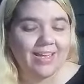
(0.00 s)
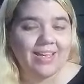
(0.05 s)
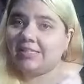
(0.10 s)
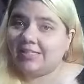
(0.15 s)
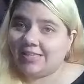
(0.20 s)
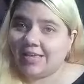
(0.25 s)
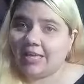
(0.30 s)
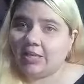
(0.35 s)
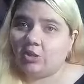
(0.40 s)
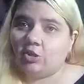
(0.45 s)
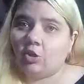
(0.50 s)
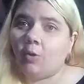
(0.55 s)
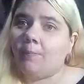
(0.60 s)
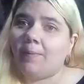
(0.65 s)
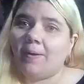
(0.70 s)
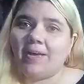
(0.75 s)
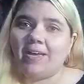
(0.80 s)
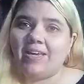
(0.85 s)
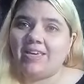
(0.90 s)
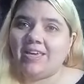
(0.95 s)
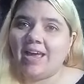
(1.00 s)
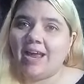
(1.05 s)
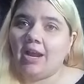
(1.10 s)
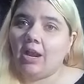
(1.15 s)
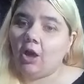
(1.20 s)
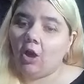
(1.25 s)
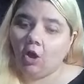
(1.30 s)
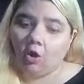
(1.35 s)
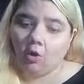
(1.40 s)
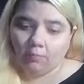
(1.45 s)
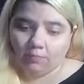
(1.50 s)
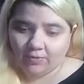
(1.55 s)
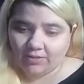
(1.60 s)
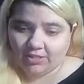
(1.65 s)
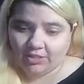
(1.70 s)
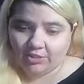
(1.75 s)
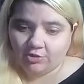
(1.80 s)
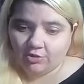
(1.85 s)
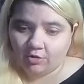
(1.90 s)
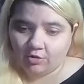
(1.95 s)
cette préquelle
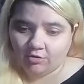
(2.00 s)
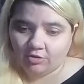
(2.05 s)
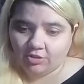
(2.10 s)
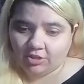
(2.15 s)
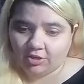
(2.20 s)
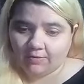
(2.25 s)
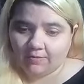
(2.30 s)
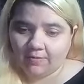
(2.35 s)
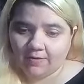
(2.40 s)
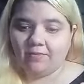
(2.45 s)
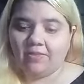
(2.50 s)
ambitieuse